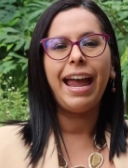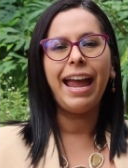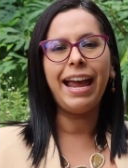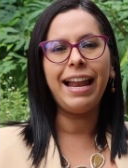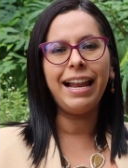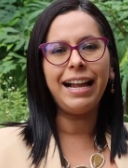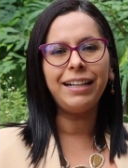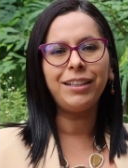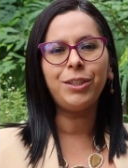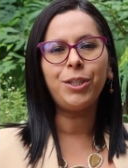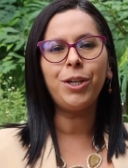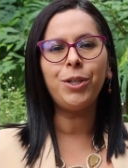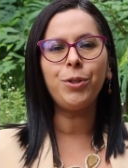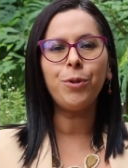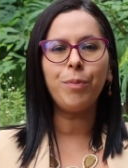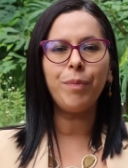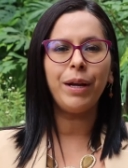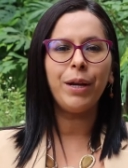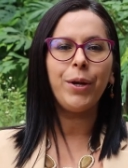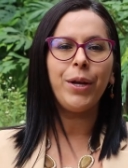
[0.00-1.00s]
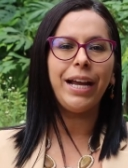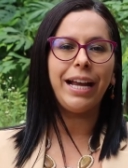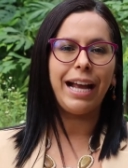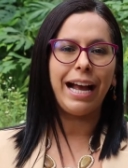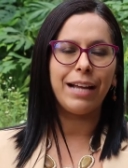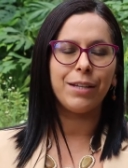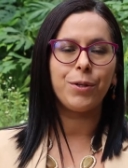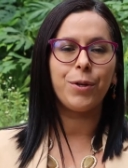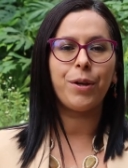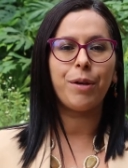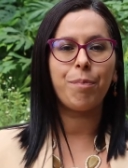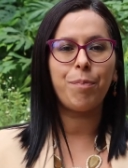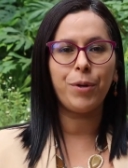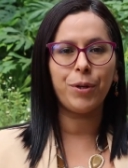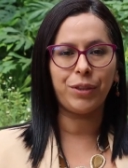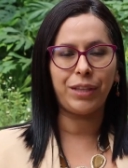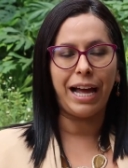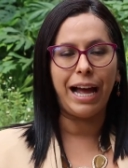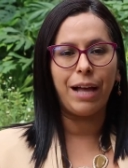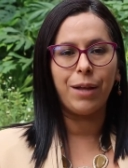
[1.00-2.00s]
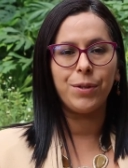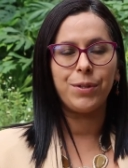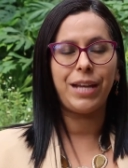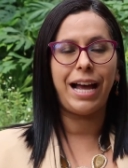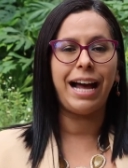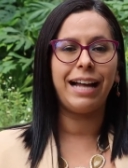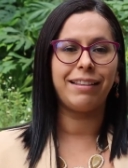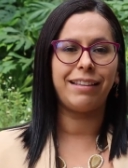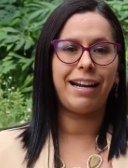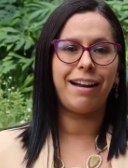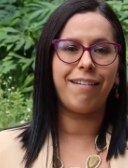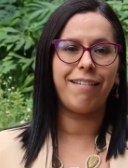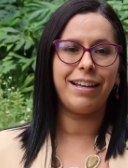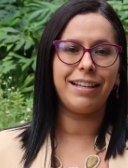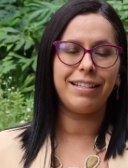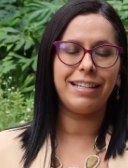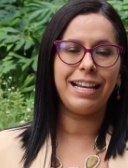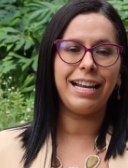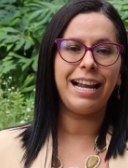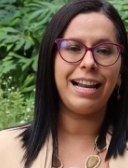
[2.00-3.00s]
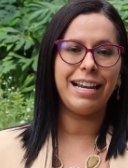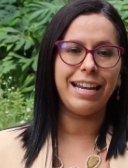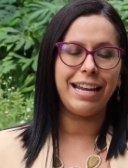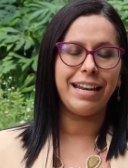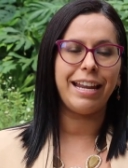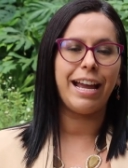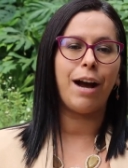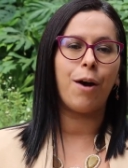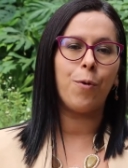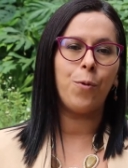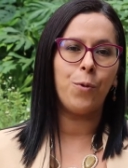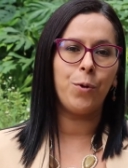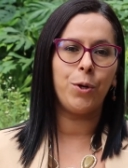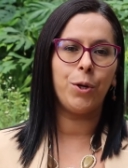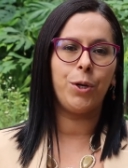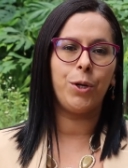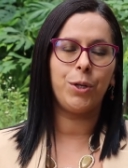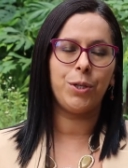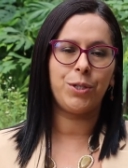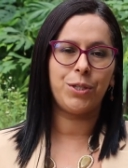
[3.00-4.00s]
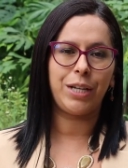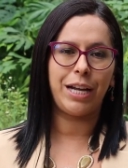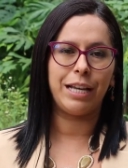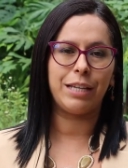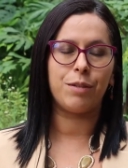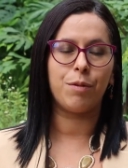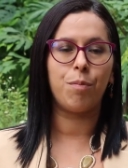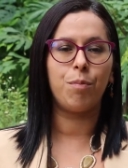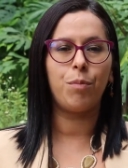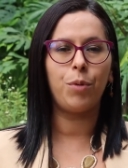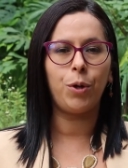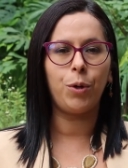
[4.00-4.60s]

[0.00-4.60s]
El alto número de casos reportados a través de la línea 123,